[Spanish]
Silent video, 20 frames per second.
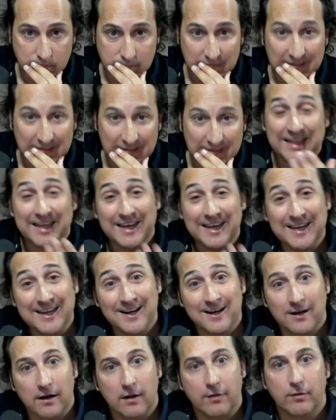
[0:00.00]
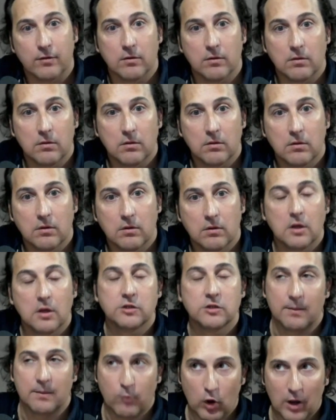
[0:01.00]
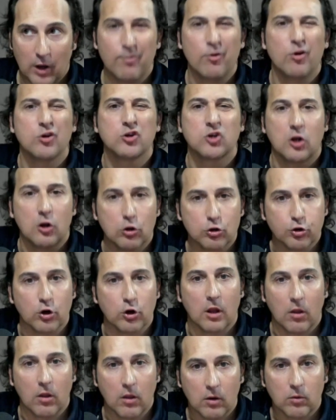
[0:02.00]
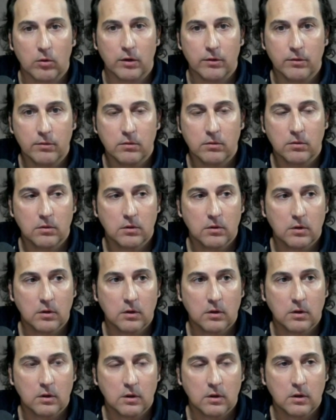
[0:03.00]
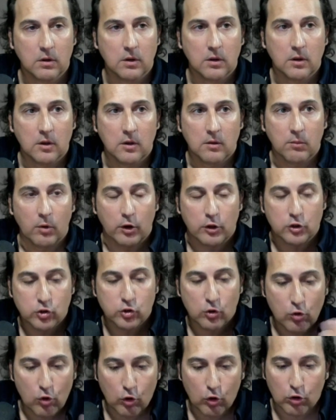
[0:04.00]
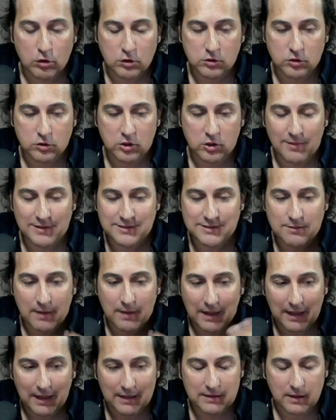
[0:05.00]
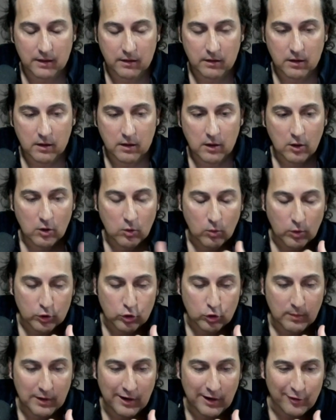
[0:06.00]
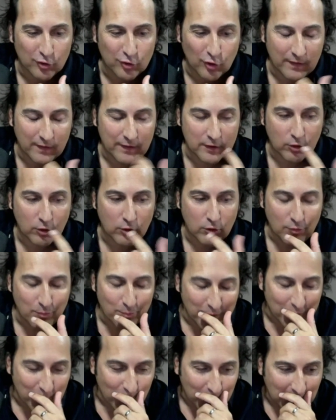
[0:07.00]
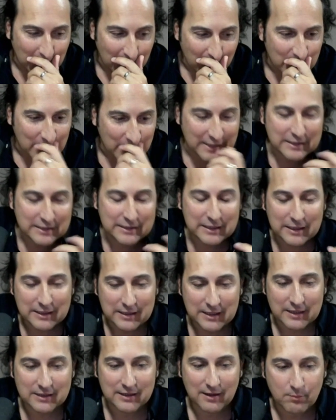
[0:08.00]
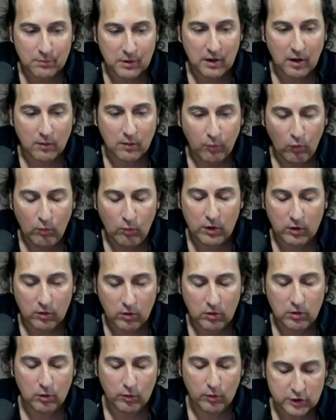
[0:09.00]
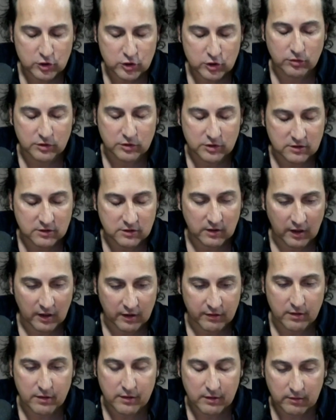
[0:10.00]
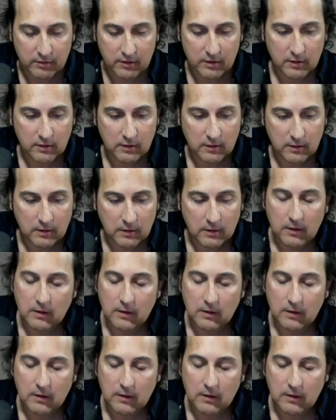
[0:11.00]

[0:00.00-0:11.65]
Tienen razón. O sea, pongámonos en el otro lado, ¿de acuerdo? Mm. Porque yo soy un loco de estos temas y me encantan. Cuarto milenio toca de todo, pero claro, hay que entender también al público, y lo he hecho ese ejercicio, ¿eh? mm.